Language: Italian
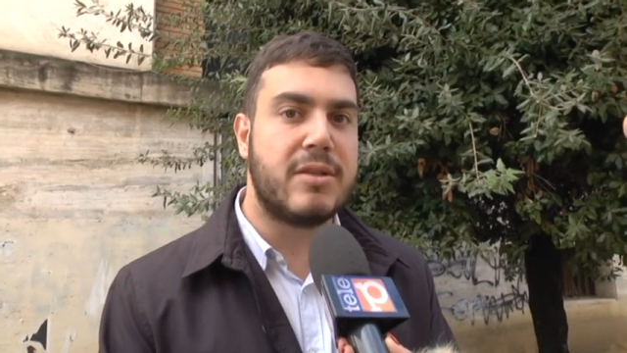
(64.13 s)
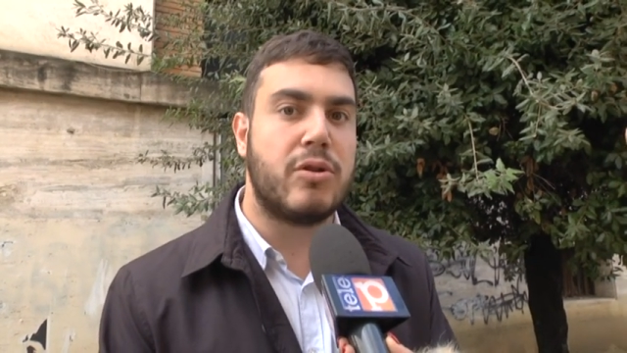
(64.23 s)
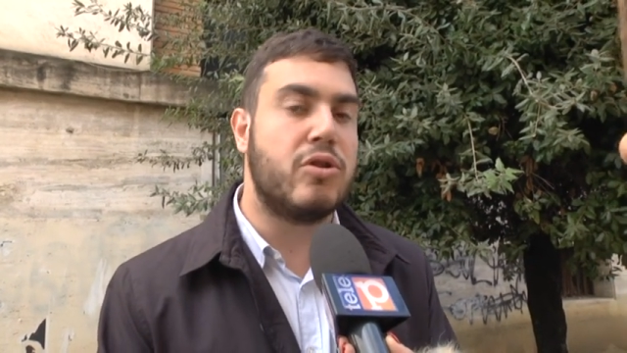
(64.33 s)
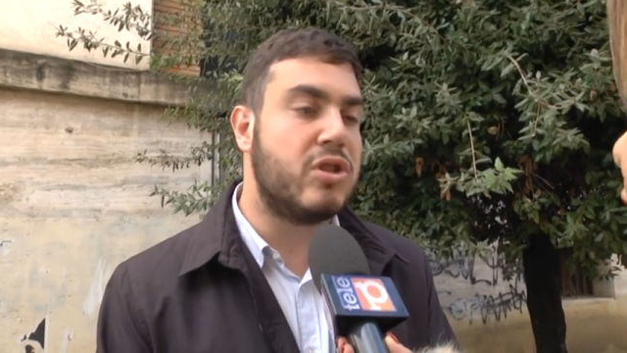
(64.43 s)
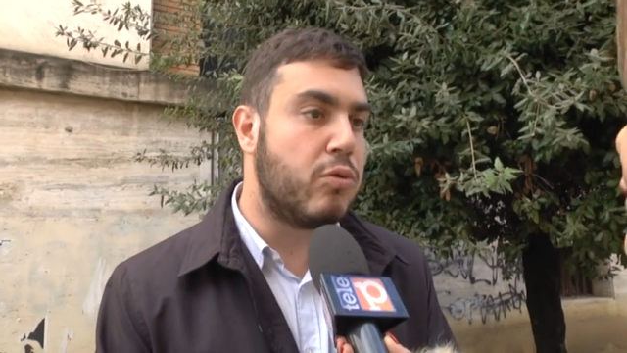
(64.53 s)

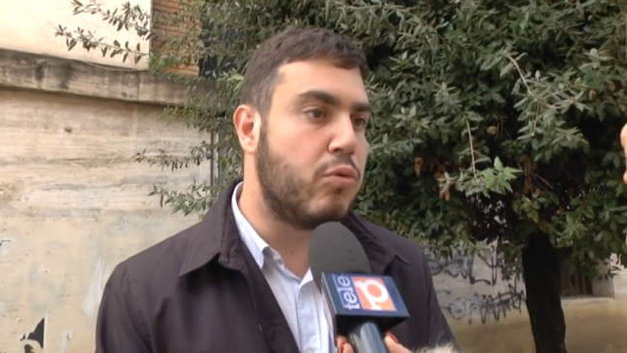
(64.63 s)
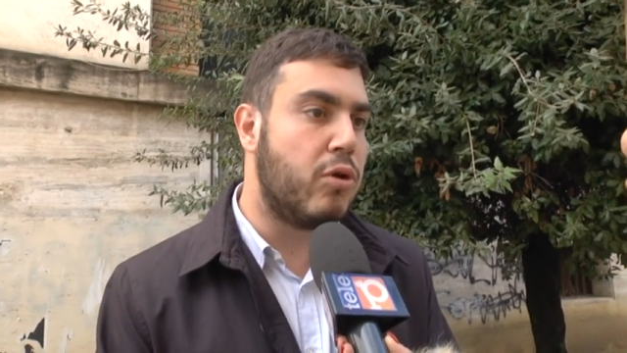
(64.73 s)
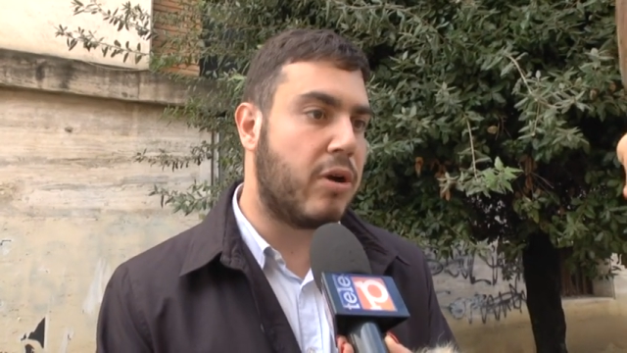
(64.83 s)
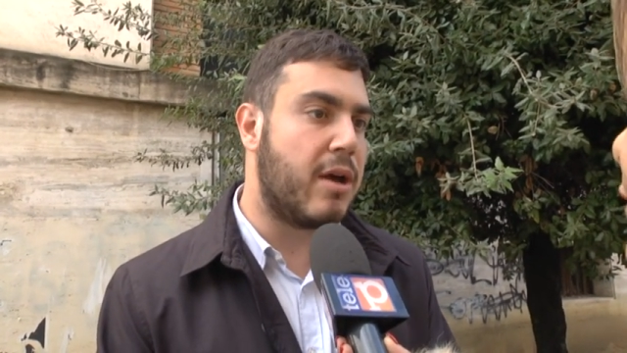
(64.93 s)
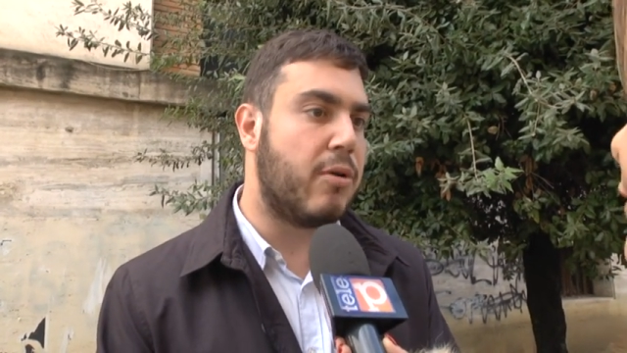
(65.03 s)
sono
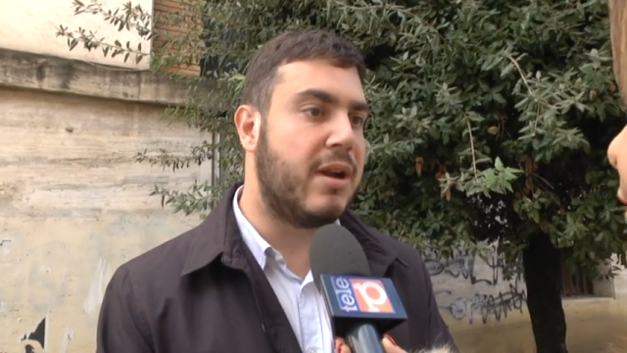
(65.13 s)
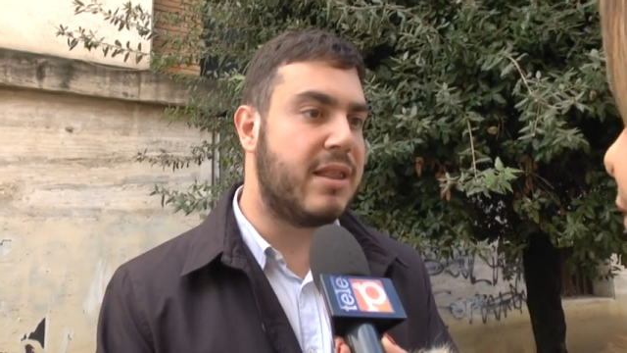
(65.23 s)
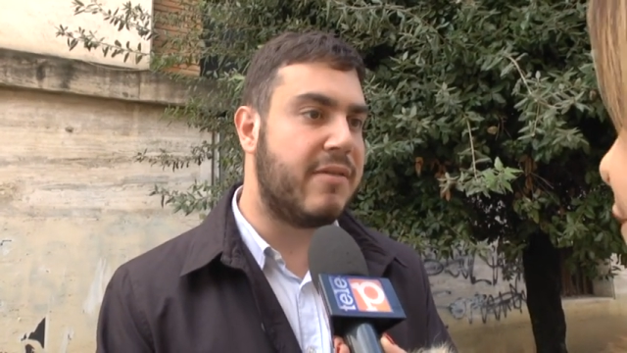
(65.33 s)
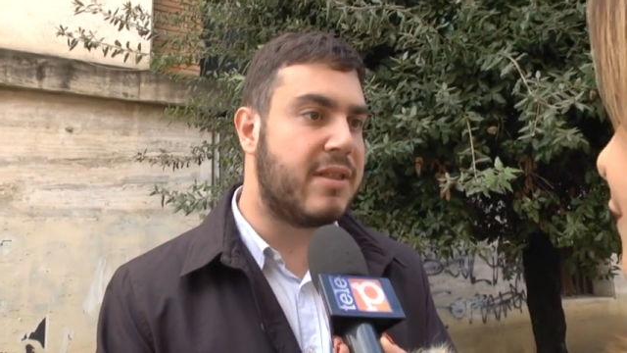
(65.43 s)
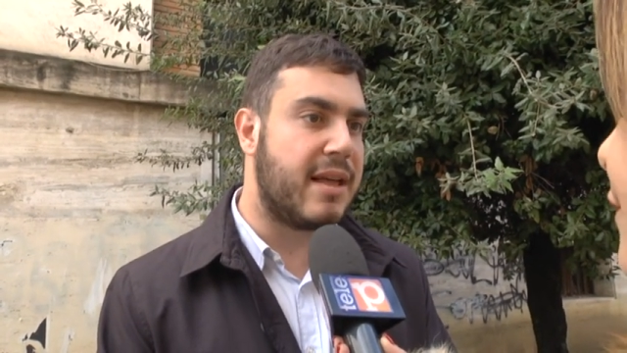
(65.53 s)
sicuro che con
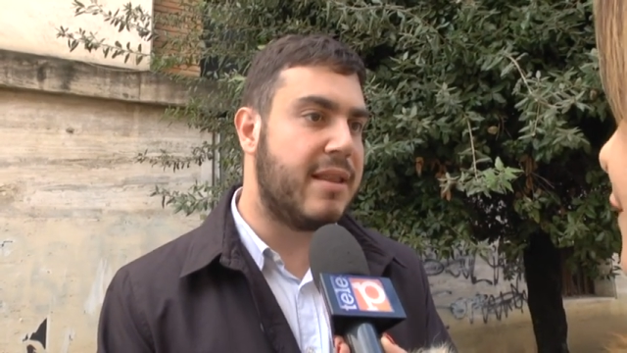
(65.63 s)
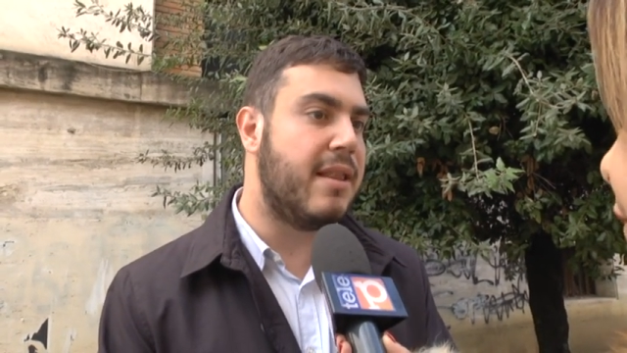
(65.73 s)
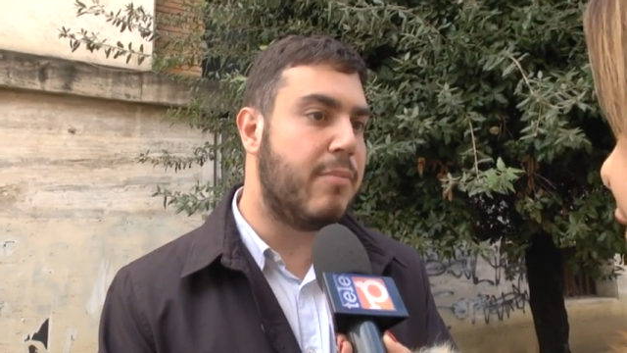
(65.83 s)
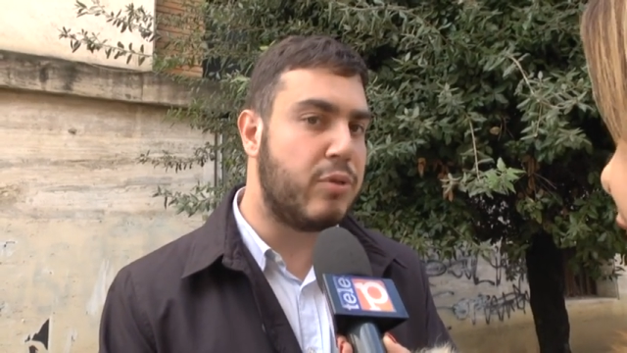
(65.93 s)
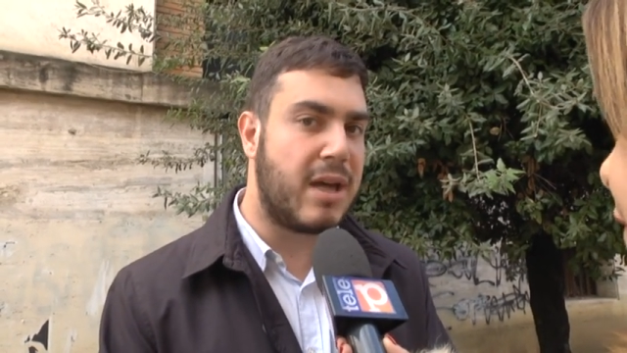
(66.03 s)
l'attività dei
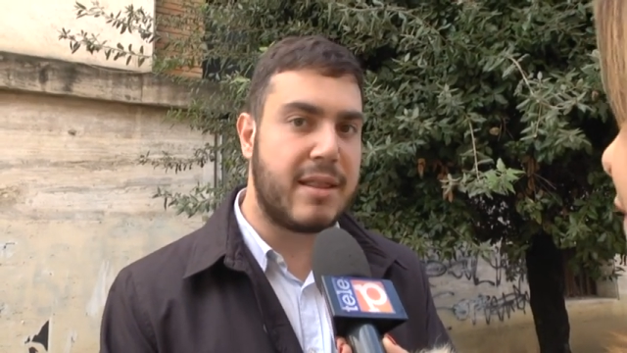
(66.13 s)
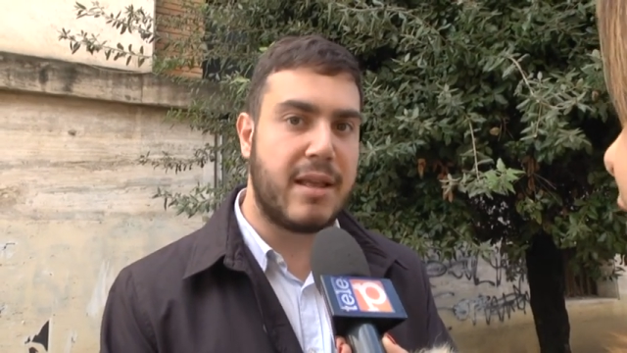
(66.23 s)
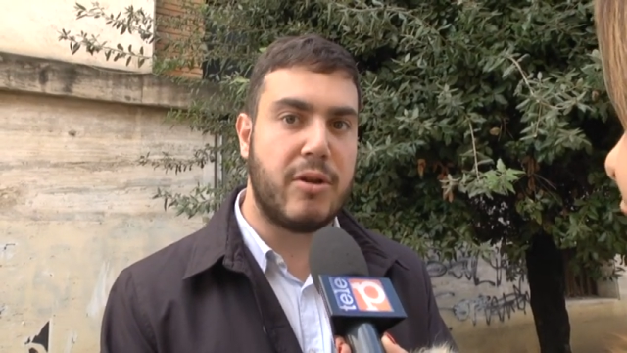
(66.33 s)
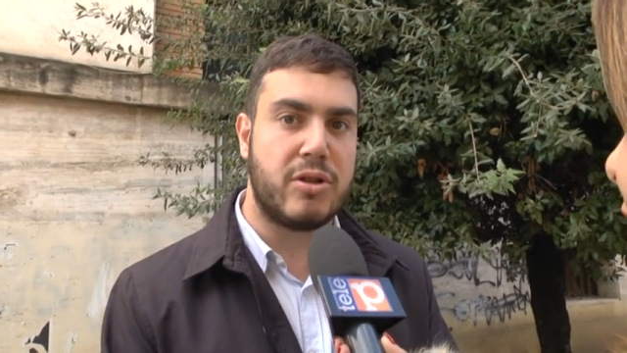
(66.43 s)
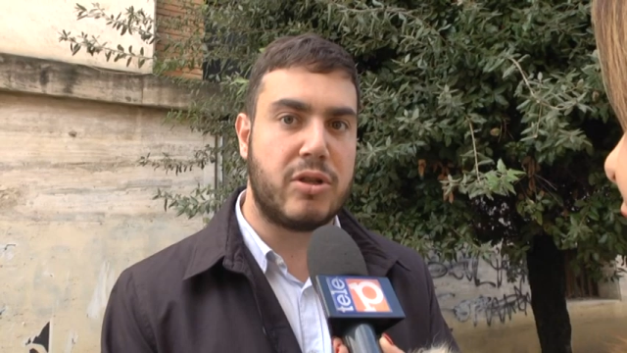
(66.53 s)
deputati
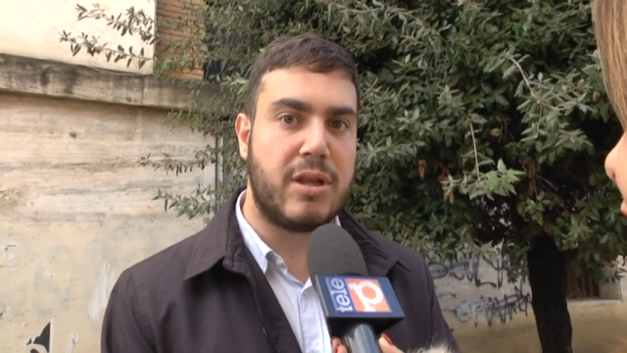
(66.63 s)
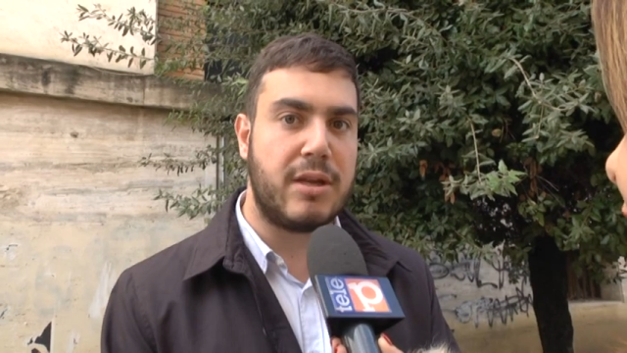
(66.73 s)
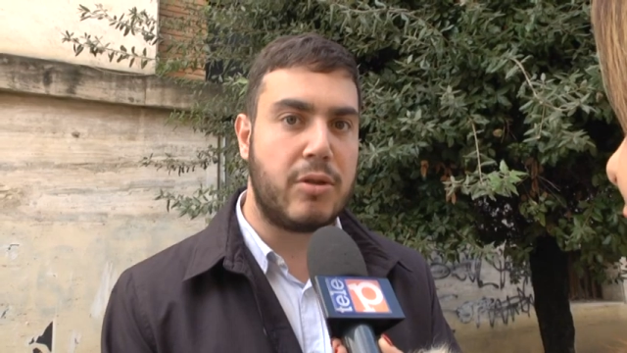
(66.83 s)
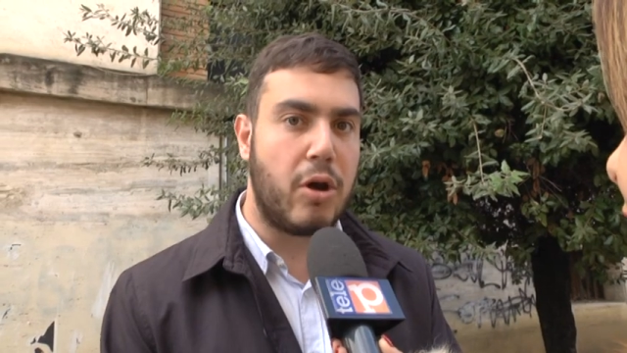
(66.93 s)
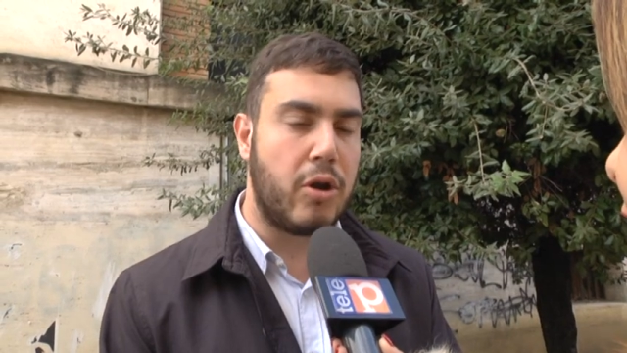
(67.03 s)
al nostro
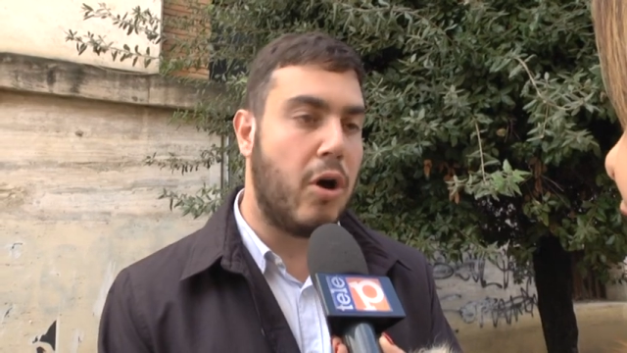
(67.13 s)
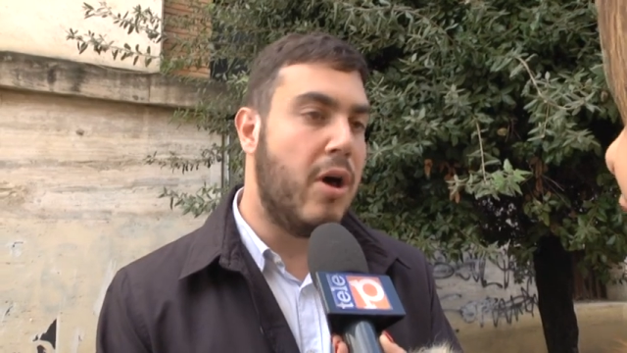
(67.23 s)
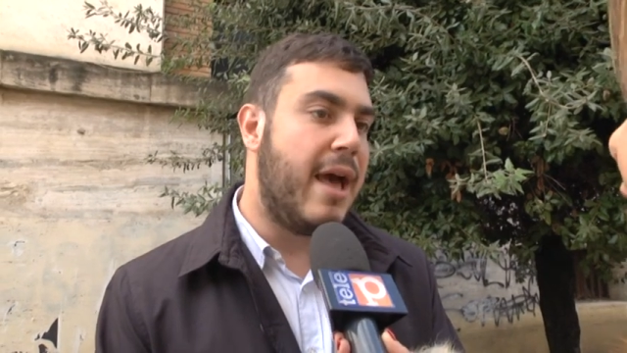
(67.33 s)
territorio,